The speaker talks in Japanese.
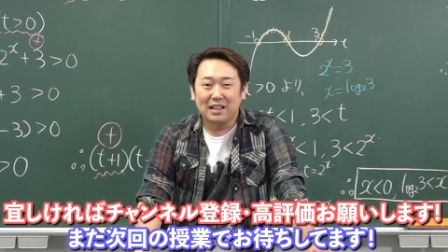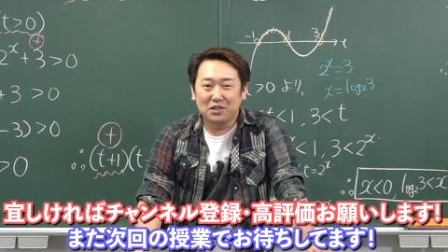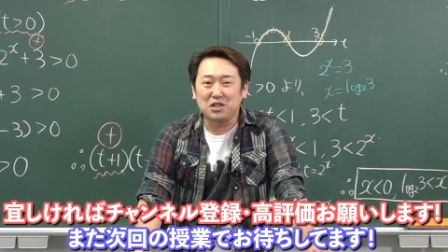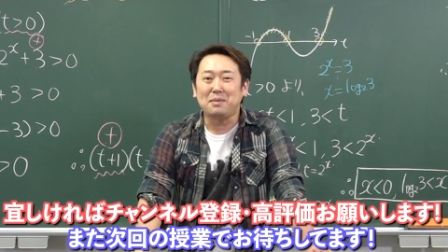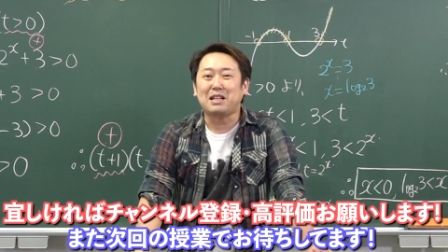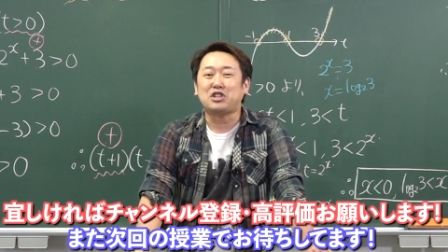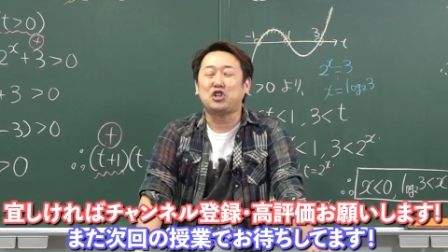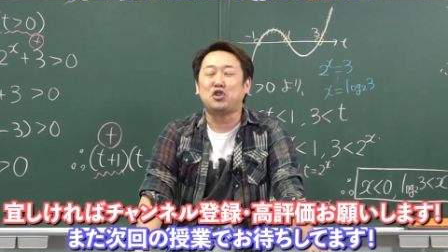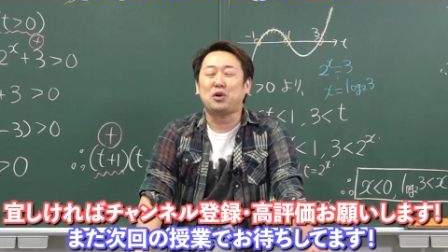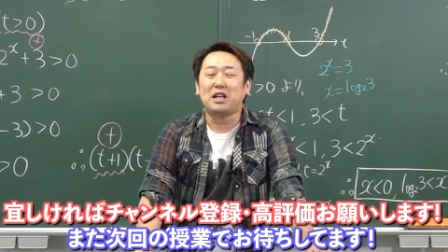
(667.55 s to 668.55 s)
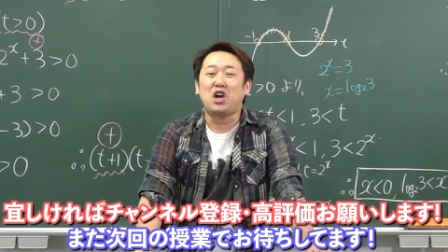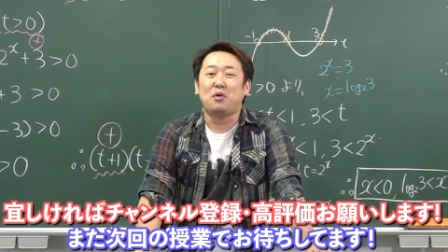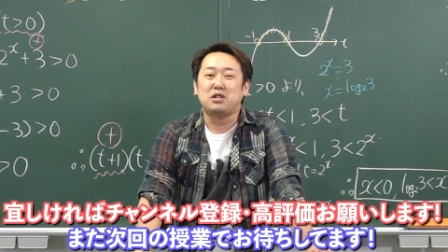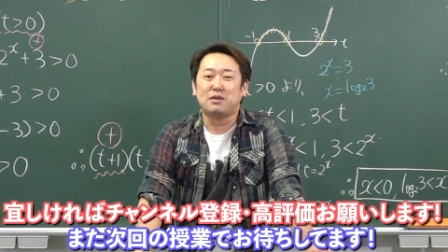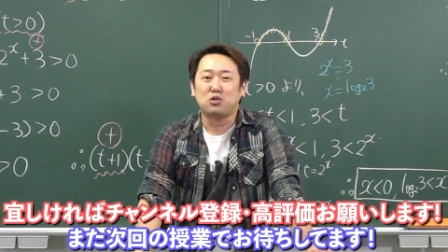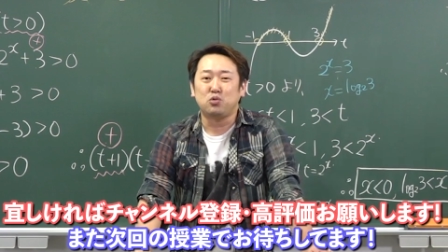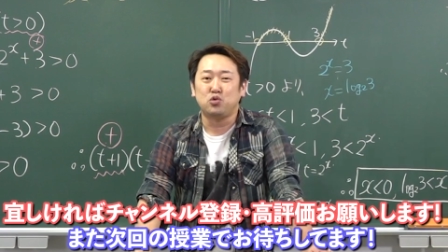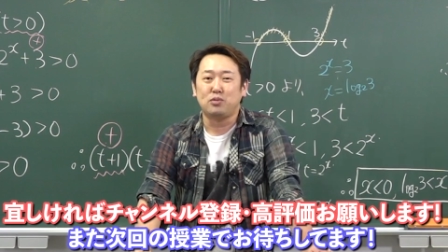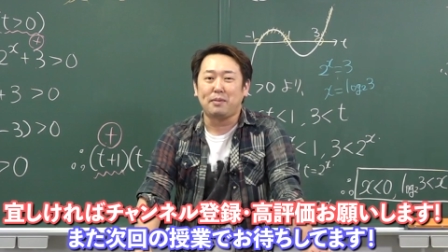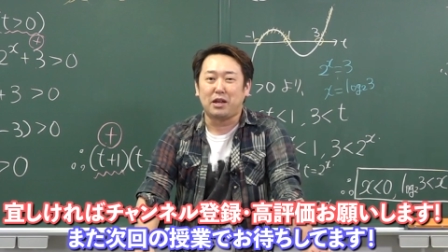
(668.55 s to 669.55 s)
それではまた次の動画でお会いしましょ
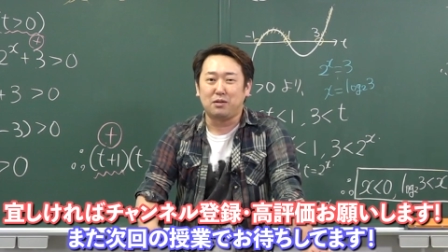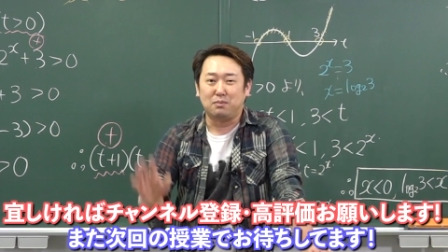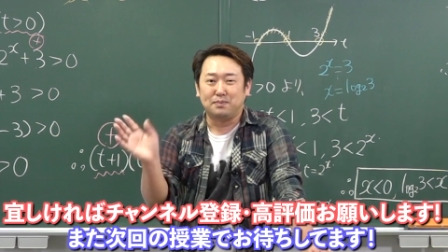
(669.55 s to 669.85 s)
う。バイバイ。